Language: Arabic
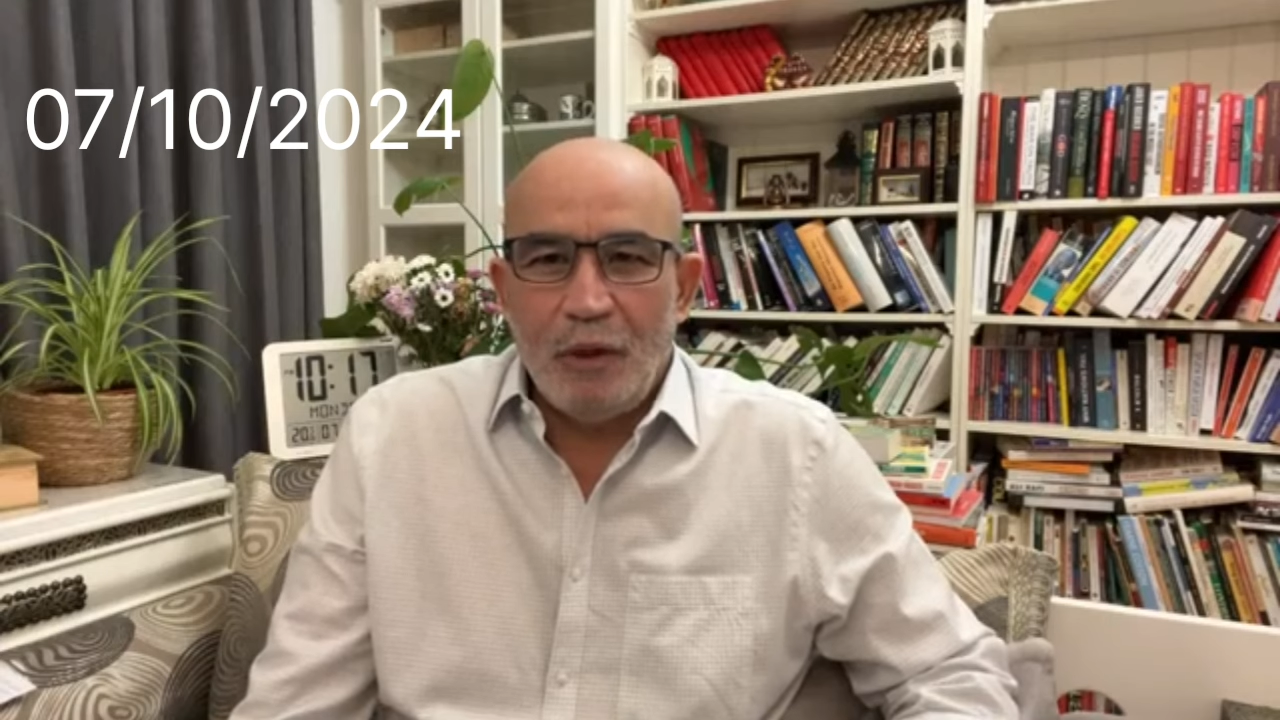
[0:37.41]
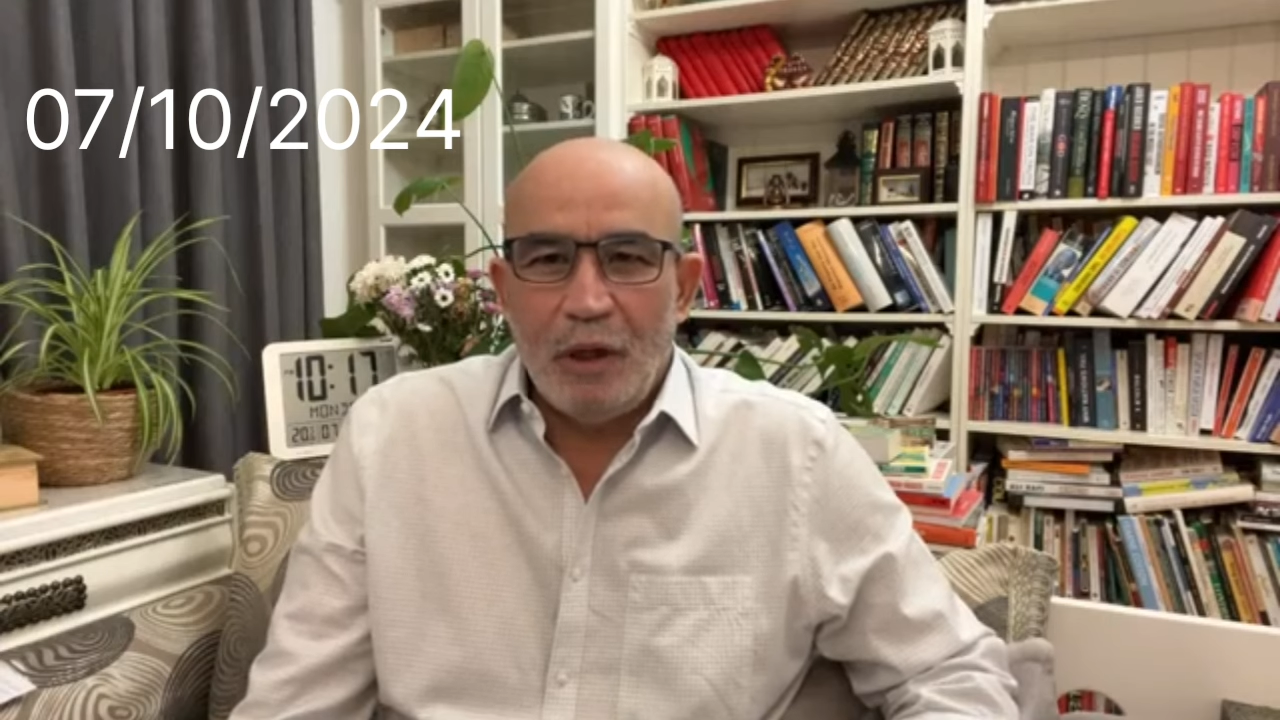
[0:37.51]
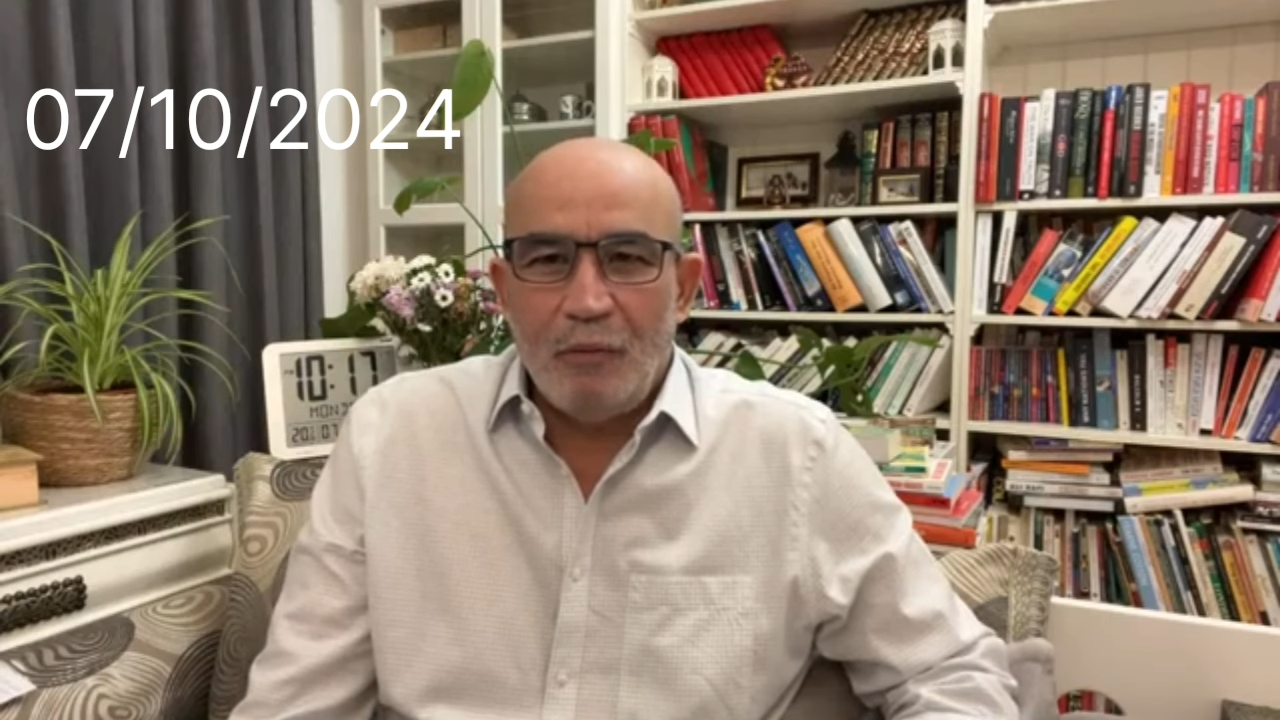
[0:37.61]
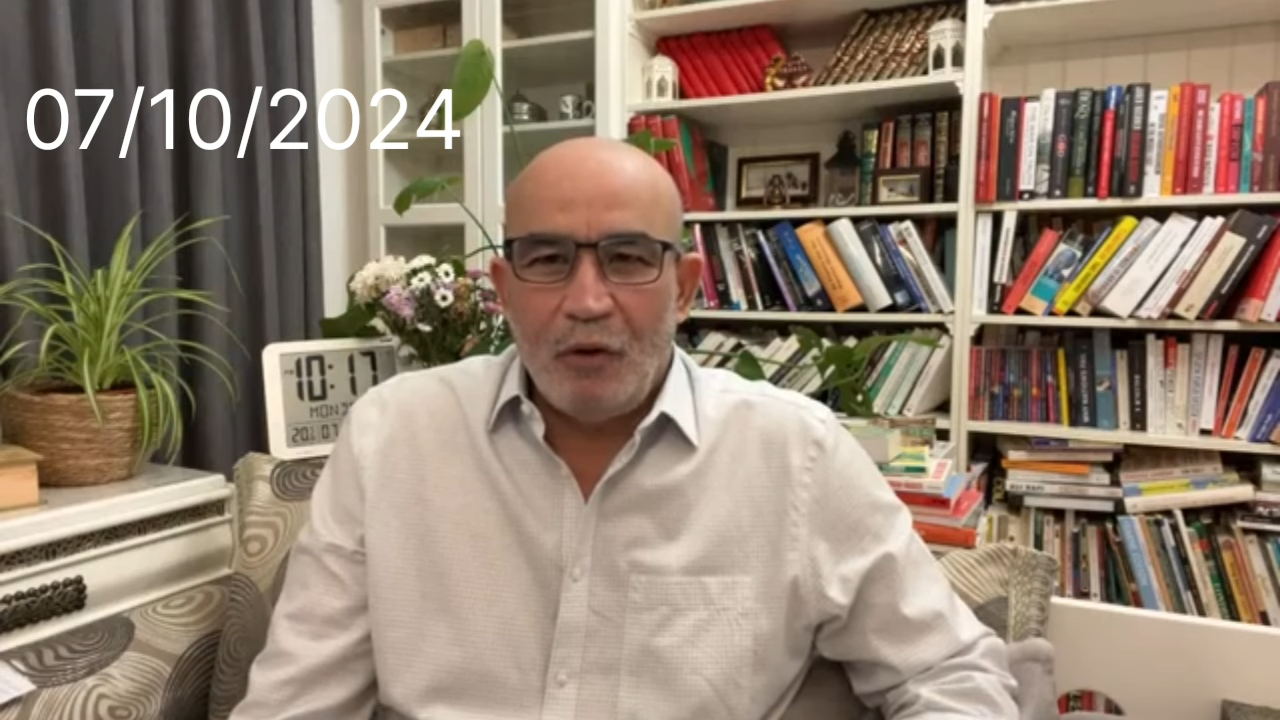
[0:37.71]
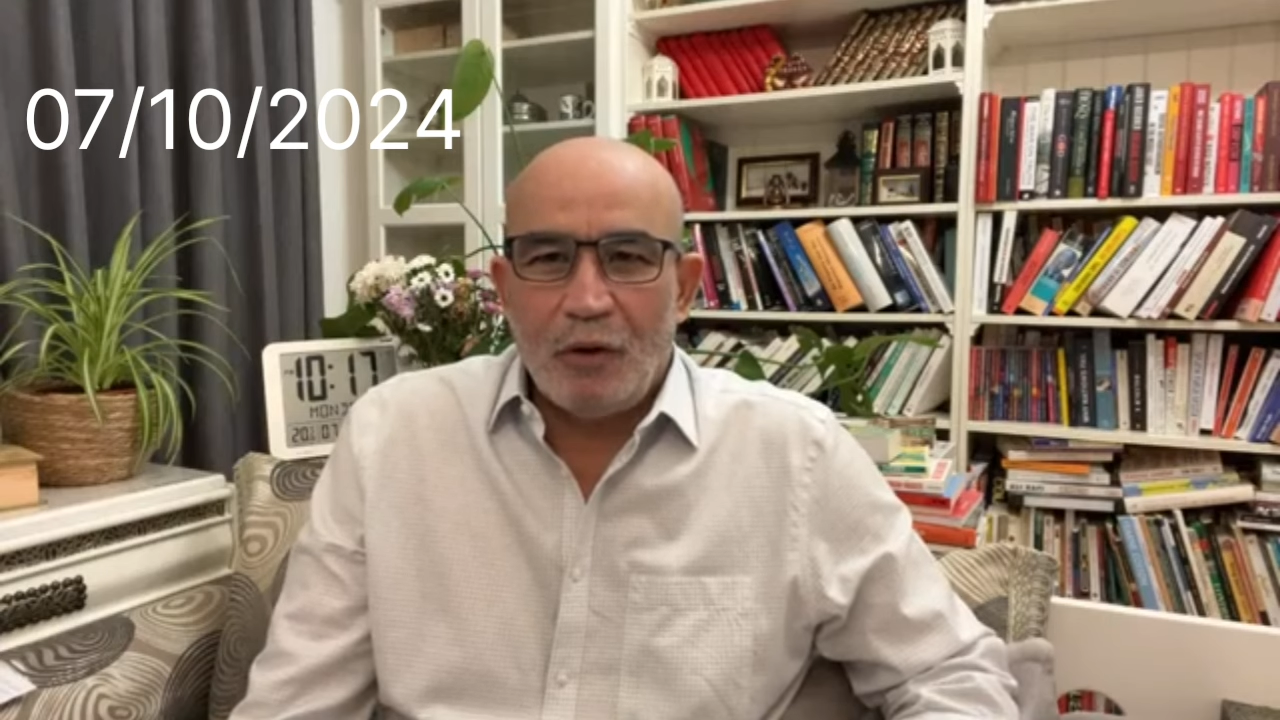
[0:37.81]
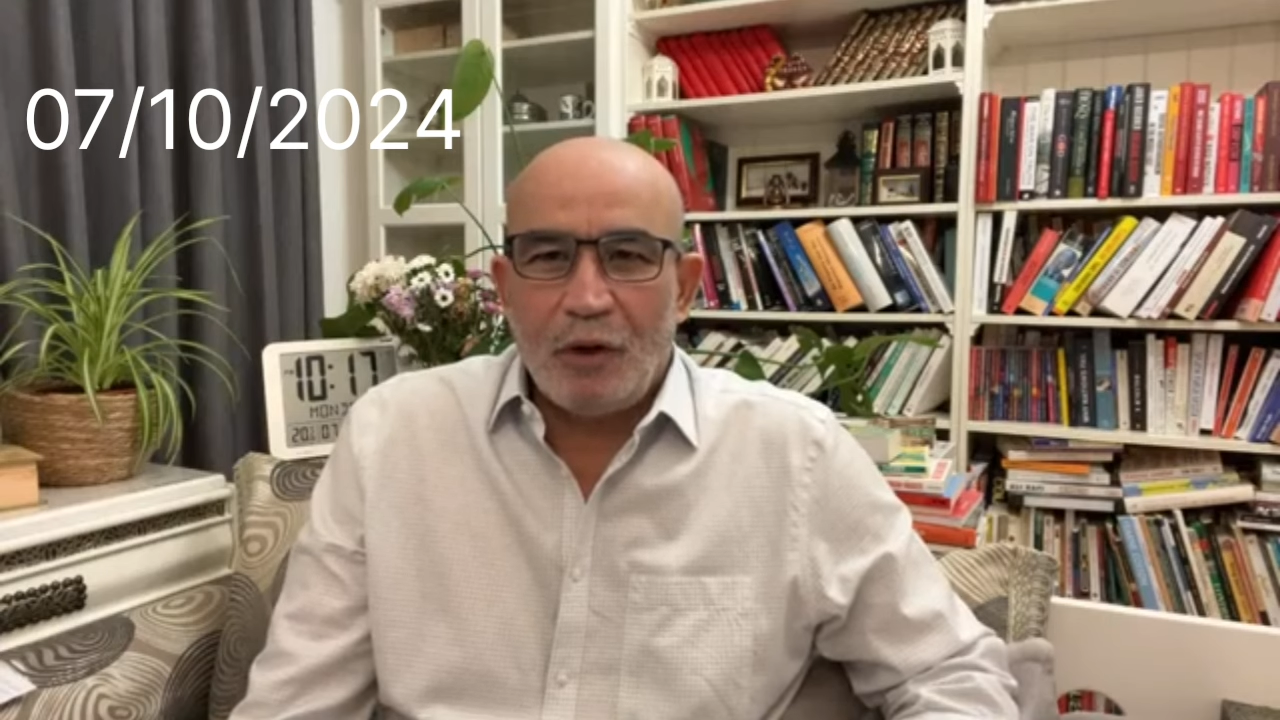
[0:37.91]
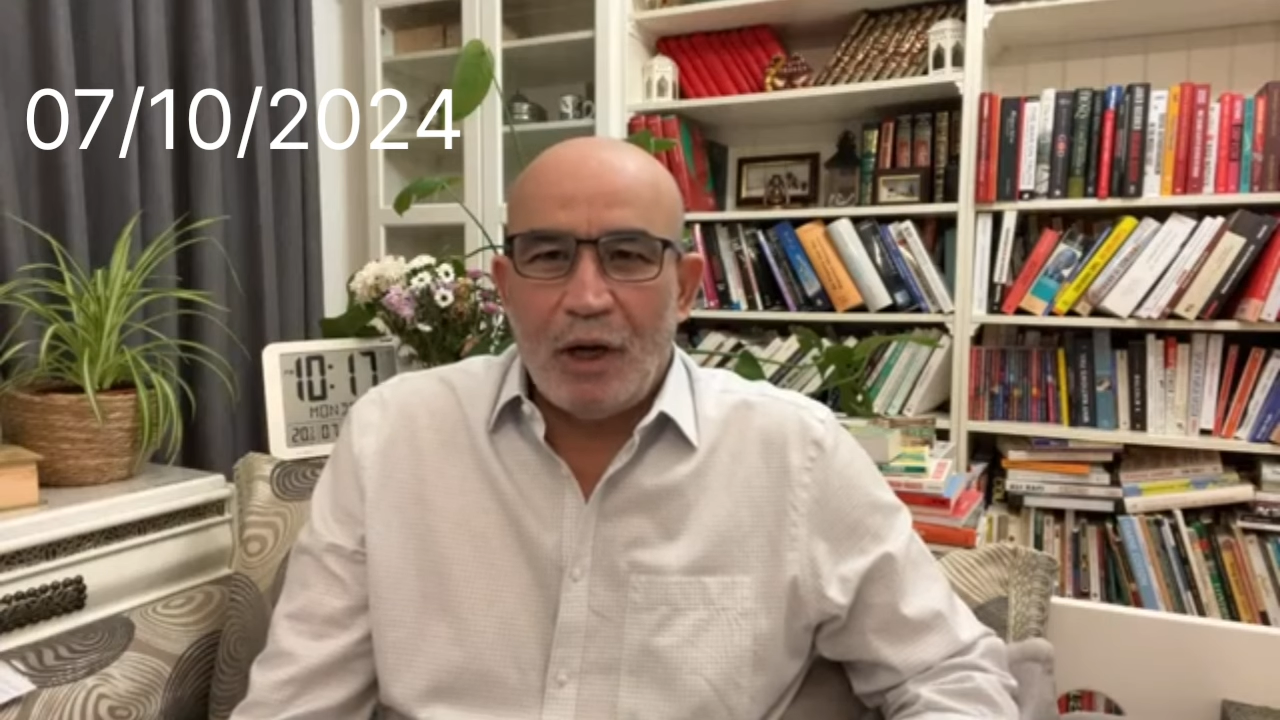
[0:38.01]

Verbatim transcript: يمر